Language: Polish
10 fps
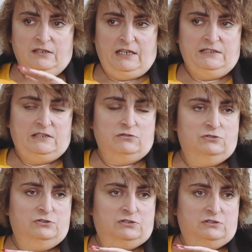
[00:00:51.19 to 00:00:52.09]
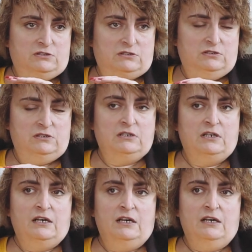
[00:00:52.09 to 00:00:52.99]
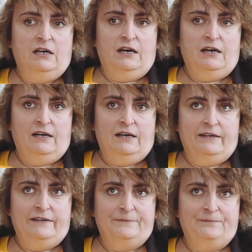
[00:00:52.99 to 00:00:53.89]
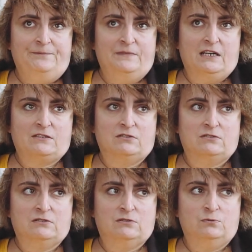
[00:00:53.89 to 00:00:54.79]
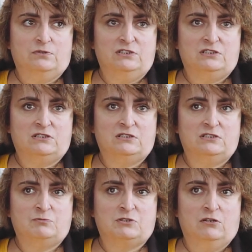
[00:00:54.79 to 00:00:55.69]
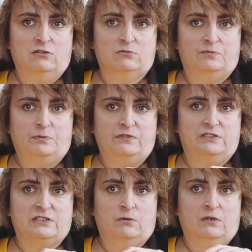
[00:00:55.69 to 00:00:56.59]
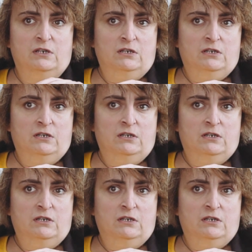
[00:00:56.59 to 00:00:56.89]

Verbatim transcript: katatonicznych i e, jak to któryś z psychologów powiedział,